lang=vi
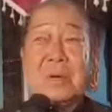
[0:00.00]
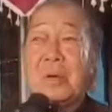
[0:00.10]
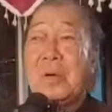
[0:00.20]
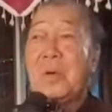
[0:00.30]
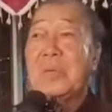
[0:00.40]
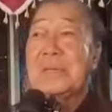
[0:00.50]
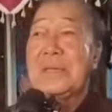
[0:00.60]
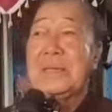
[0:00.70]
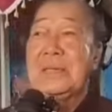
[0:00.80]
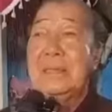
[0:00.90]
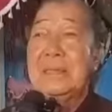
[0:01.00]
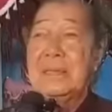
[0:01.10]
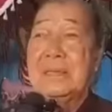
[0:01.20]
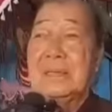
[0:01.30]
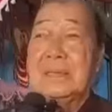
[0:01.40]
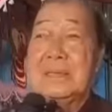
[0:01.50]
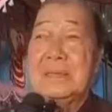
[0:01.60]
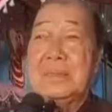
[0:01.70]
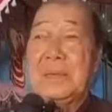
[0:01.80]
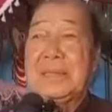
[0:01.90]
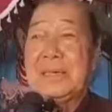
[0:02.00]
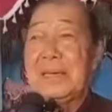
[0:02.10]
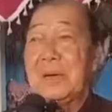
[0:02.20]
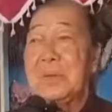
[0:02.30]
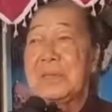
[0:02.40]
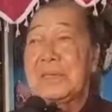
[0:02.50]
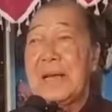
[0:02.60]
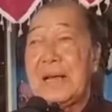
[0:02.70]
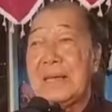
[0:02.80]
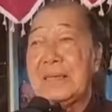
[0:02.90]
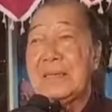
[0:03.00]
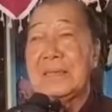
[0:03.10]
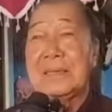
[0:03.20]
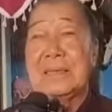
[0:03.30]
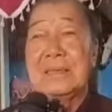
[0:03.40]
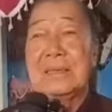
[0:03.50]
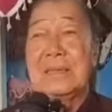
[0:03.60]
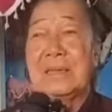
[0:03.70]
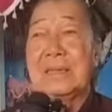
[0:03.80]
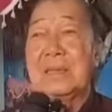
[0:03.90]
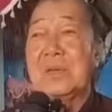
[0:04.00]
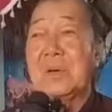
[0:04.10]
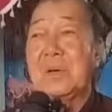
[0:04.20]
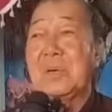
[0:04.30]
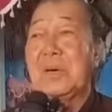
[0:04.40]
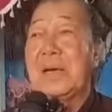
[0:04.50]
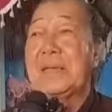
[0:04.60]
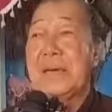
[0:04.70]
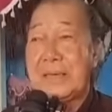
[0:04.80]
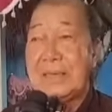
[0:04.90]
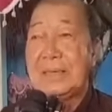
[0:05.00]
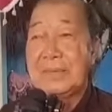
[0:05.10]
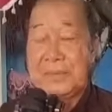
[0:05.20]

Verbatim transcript: có cô tư ờ, mệnh danh là cô tư tá là người ở có đoàn của hai để